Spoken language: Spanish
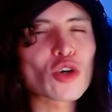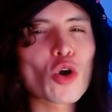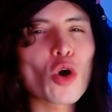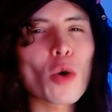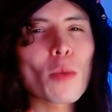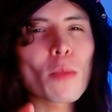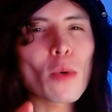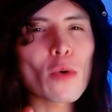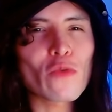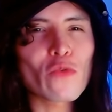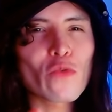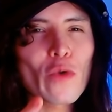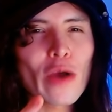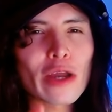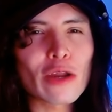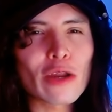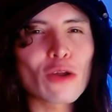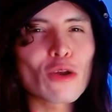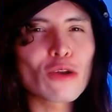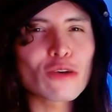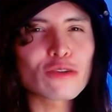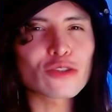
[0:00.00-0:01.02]
cómo
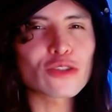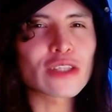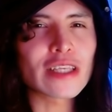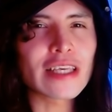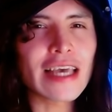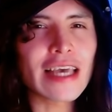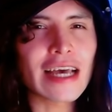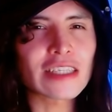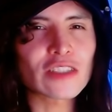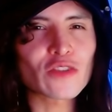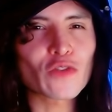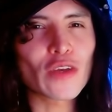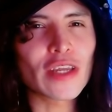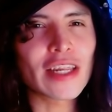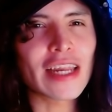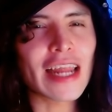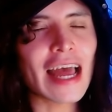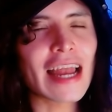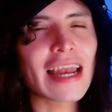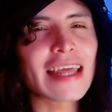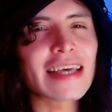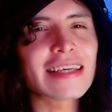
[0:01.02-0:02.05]
fueron los días
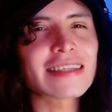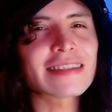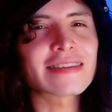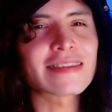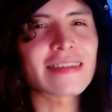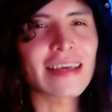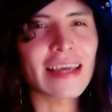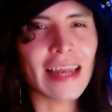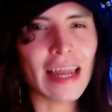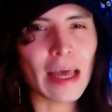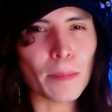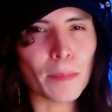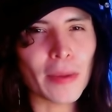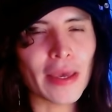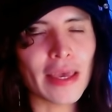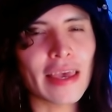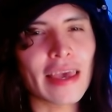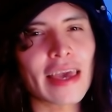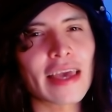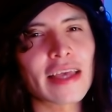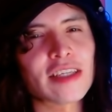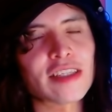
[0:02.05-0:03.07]
finales de la
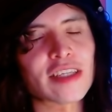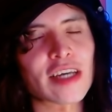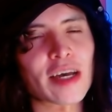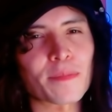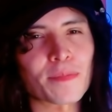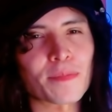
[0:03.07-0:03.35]
pequeña.